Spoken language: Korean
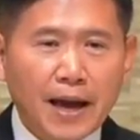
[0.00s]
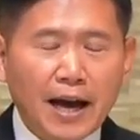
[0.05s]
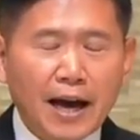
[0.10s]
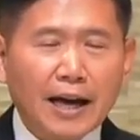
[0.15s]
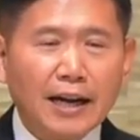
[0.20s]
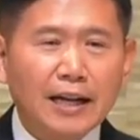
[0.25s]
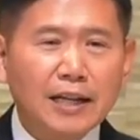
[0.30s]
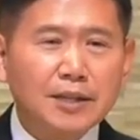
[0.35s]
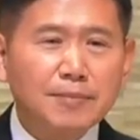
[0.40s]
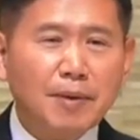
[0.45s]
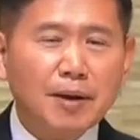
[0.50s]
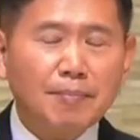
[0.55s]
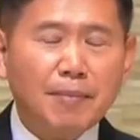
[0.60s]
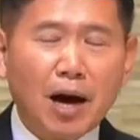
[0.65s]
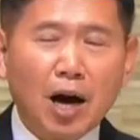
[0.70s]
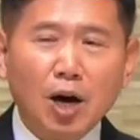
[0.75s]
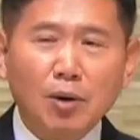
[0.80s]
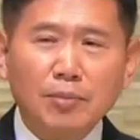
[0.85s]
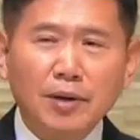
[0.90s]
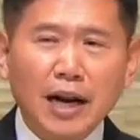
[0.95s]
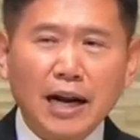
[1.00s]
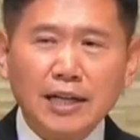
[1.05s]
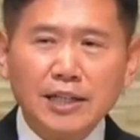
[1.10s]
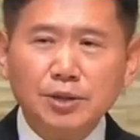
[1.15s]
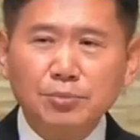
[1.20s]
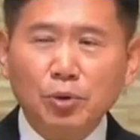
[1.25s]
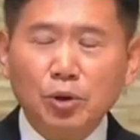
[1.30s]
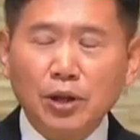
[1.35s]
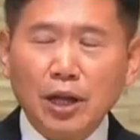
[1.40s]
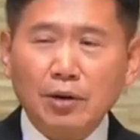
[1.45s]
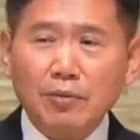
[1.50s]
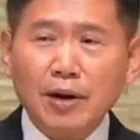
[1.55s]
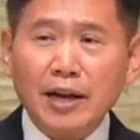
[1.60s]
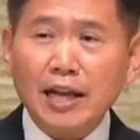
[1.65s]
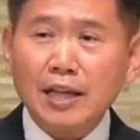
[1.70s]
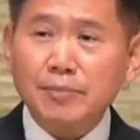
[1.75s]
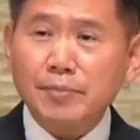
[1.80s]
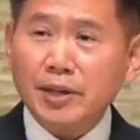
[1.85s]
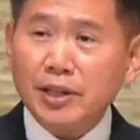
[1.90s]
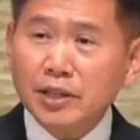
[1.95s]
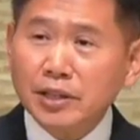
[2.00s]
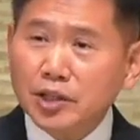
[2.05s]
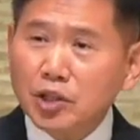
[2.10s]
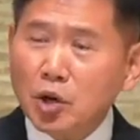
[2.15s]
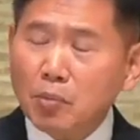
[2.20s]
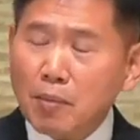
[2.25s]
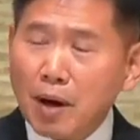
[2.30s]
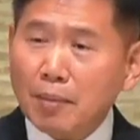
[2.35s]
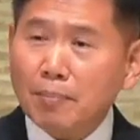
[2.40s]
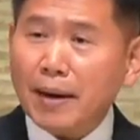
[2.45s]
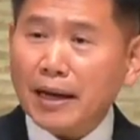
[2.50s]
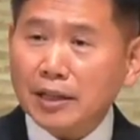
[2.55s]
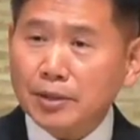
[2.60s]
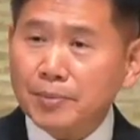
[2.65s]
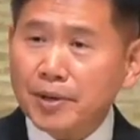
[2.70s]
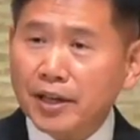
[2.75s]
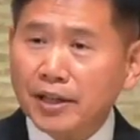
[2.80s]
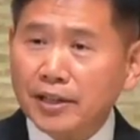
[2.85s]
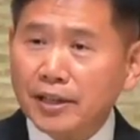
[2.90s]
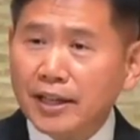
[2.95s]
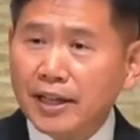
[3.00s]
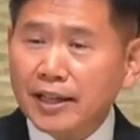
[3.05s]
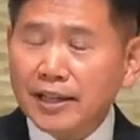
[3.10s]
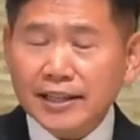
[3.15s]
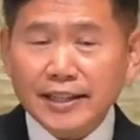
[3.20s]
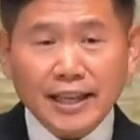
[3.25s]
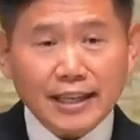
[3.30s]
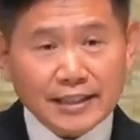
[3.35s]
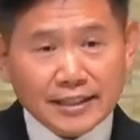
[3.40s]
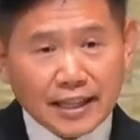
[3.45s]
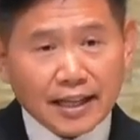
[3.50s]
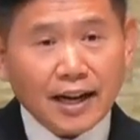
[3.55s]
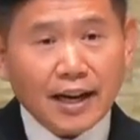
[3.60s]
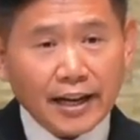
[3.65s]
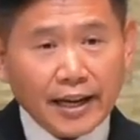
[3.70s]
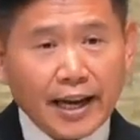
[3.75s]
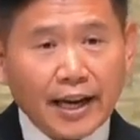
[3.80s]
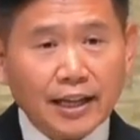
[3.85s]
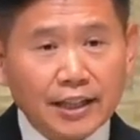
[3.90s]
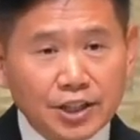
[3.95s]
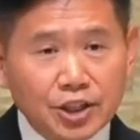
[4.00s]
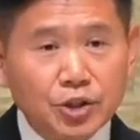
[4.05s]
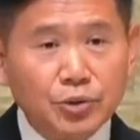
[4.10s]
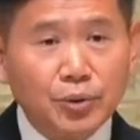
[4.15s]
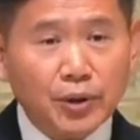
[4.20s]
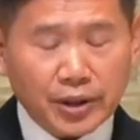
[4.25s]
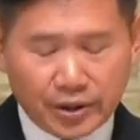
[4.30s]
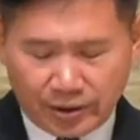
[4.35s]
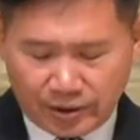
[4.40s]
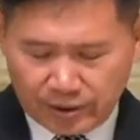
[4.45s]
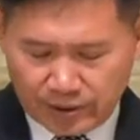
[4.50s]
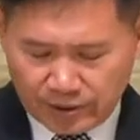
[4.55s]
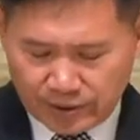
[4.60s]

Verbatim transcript: 하나님의 마음을 알지 못하고 하나님의 능력만 받으면 이게 이상하게 가기 쉬워요.